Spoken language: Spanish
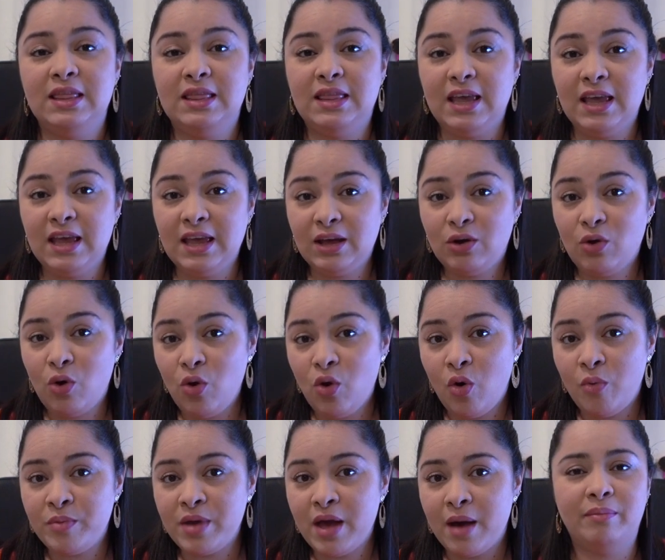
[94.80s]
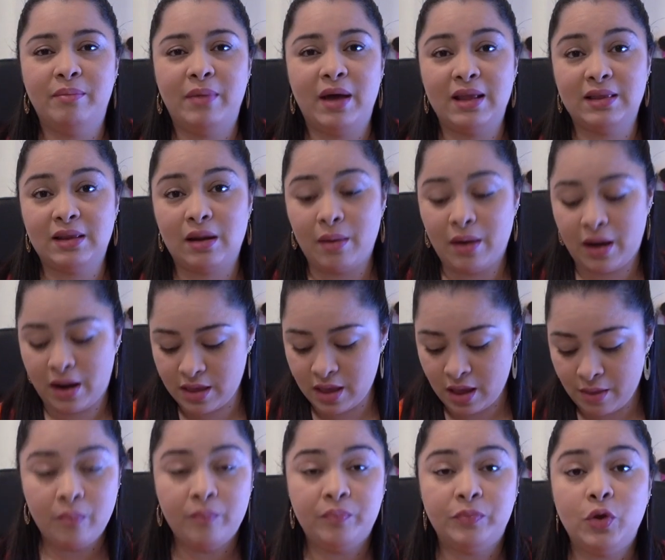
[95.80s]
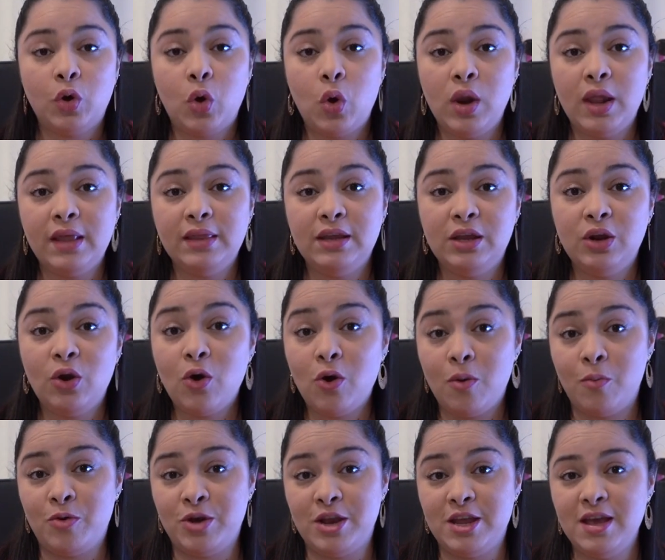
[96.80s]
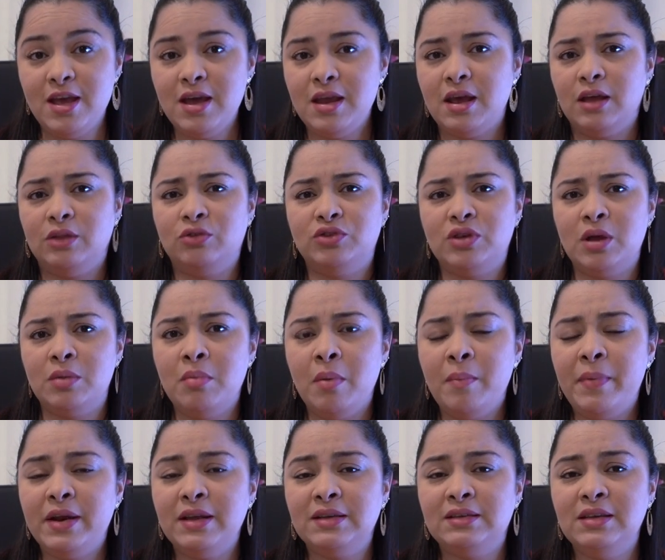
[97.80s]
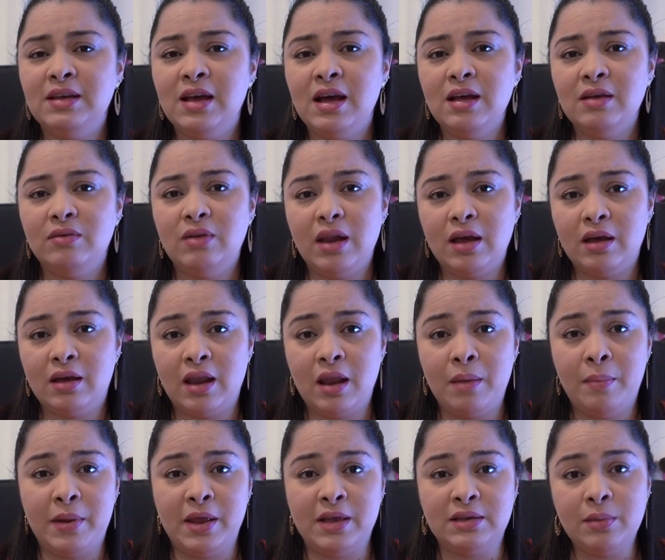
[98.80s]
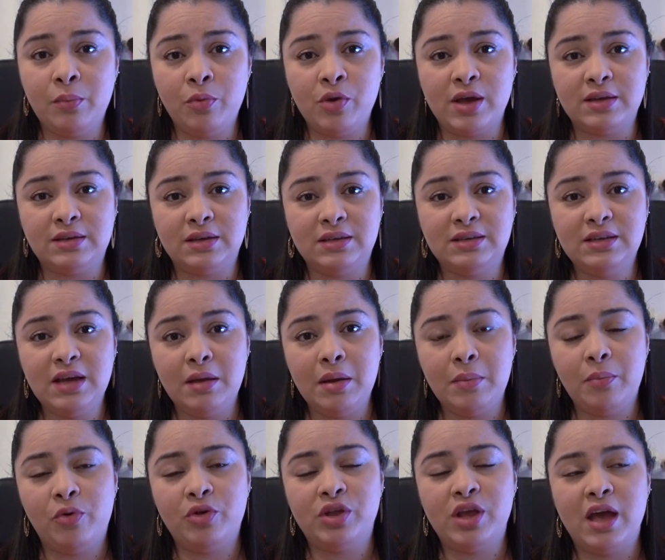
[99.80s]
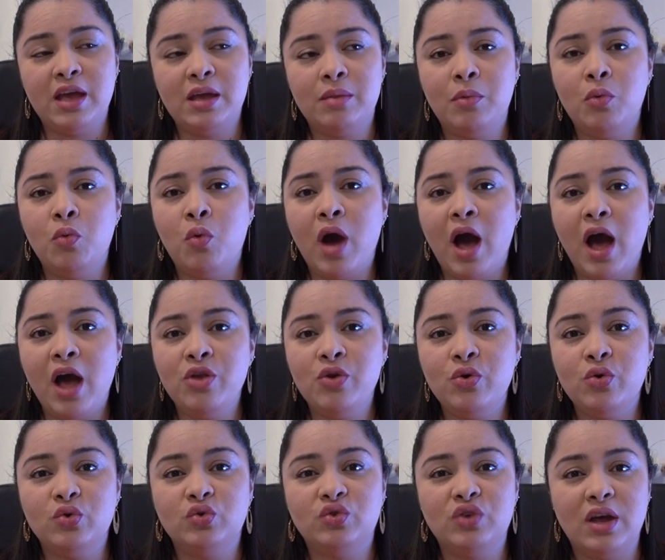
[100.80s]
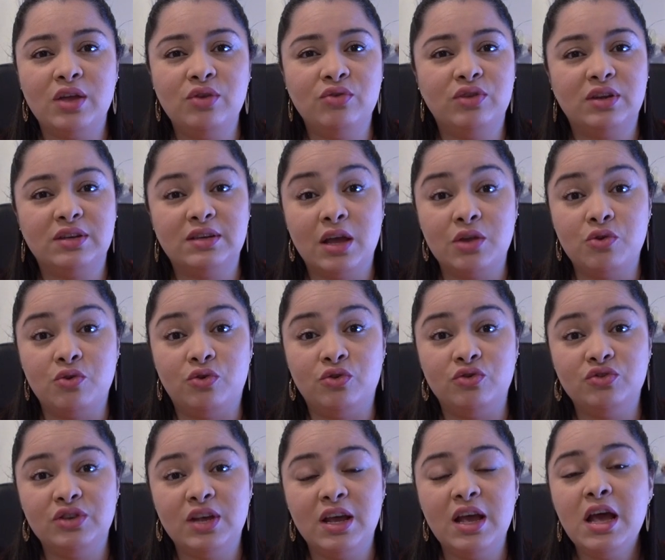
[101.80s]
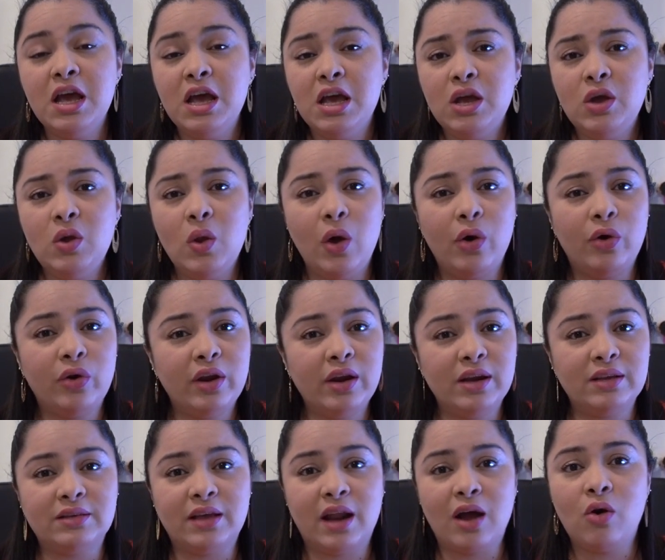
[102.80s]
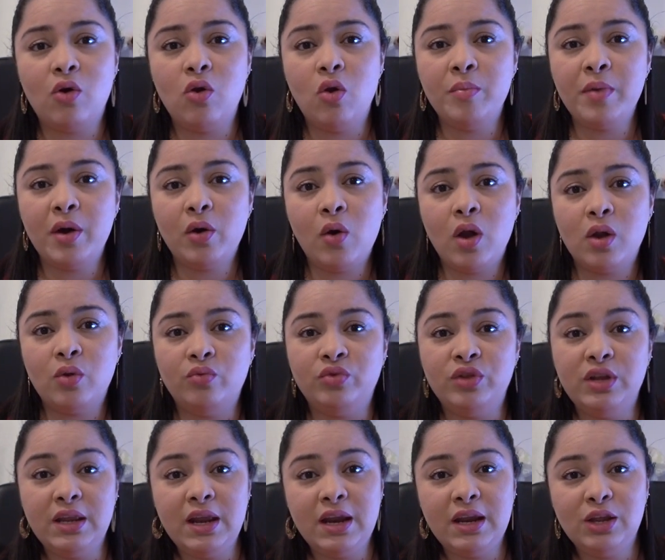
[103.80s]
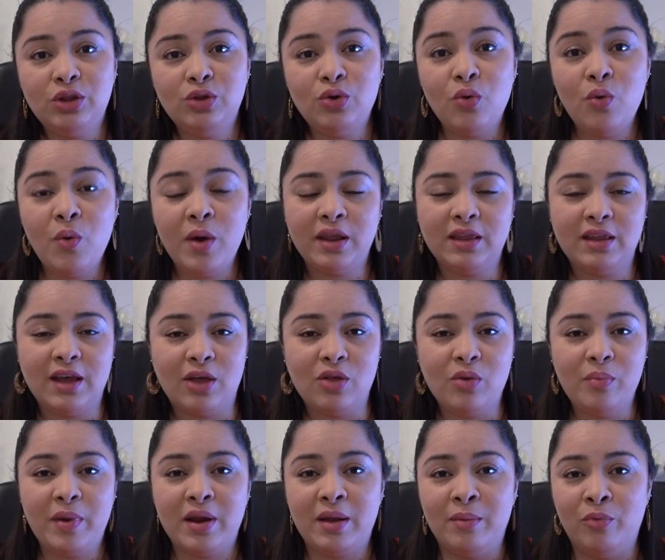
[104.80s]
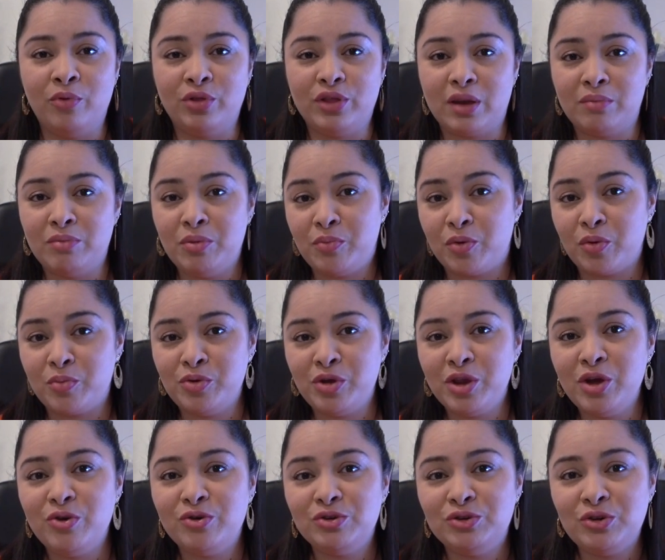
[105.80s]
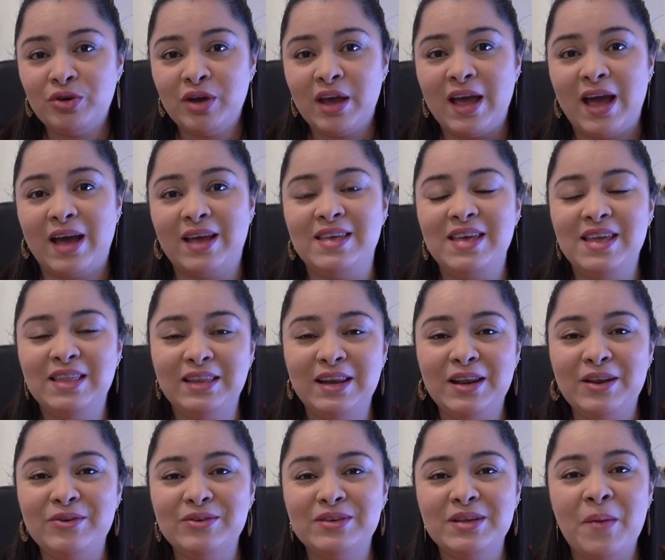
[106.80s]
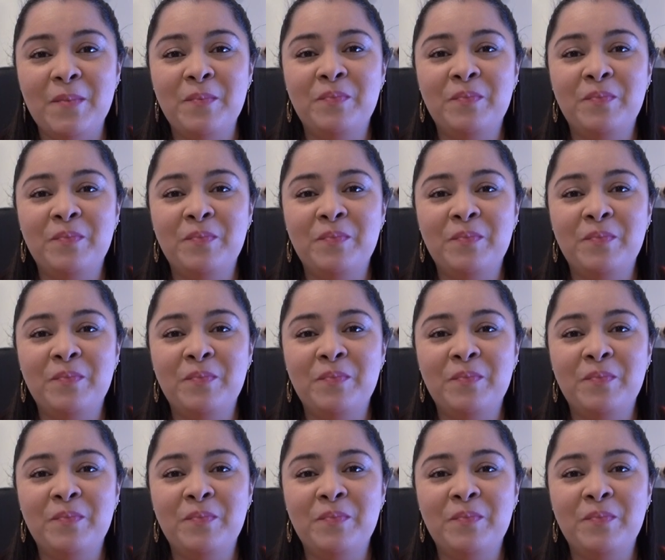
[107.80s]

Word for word: de Colombia para trabajar allá con latinos como niñera. Entonces a mí me parecía que la experiencia podía ser chévere, podía irme un año, dos años, tres años, no sé, y luego regresar a Colombia con algún dinerito guardado para montar mi propio negocio, que aquí entre nos